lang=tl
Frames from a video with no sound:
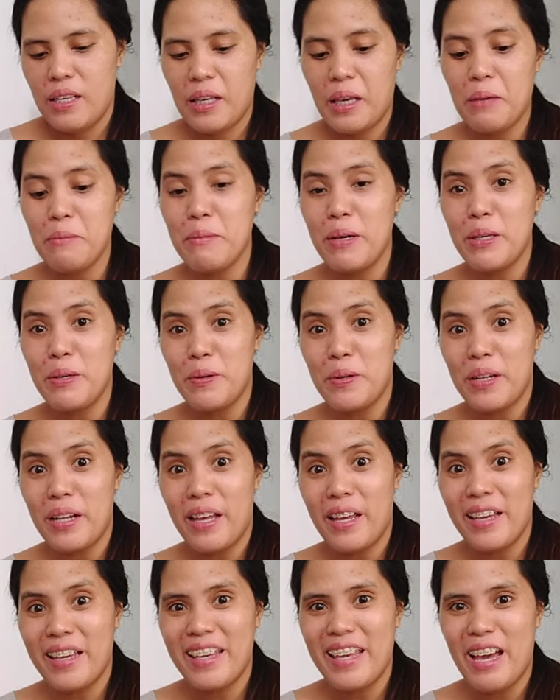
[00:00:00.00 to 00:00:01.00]
kay Mayora,
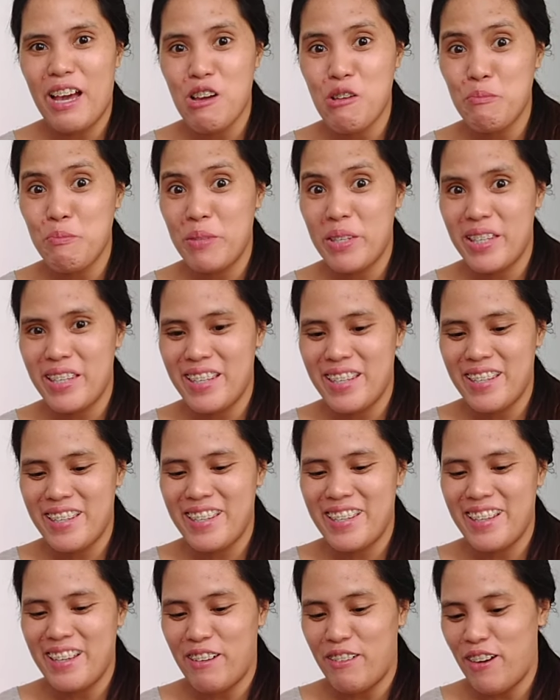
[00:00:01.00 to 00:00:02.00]
kay
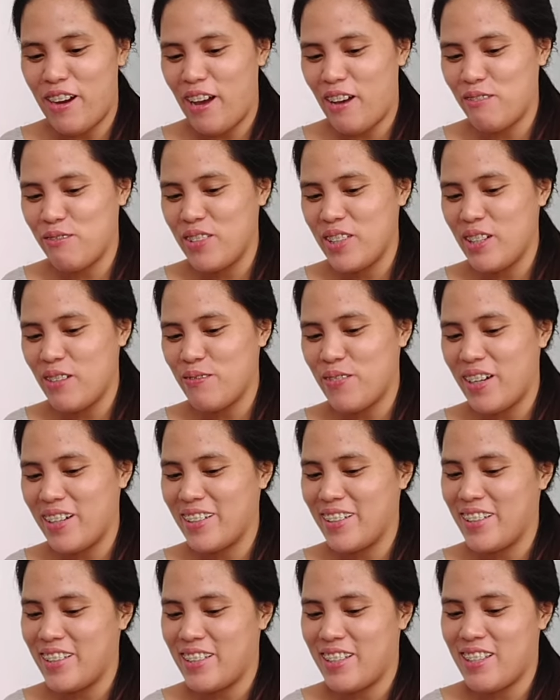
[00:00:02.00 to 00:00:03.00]
Abby. O, oh, Abby,
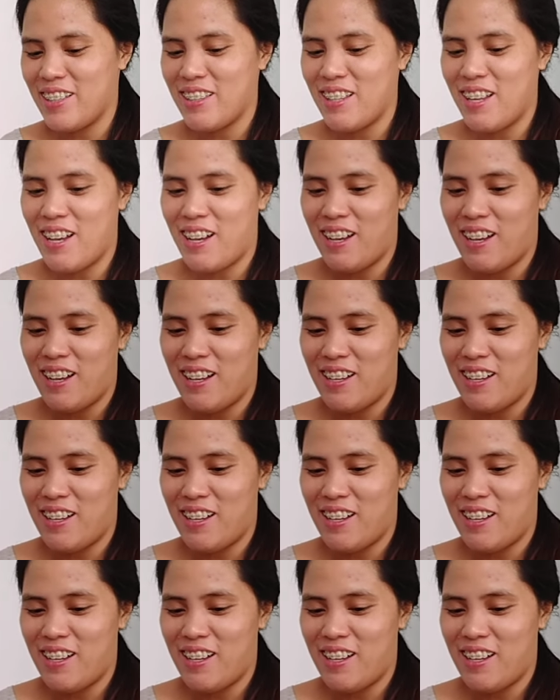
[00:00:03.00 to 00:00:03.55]
nabanggit kita.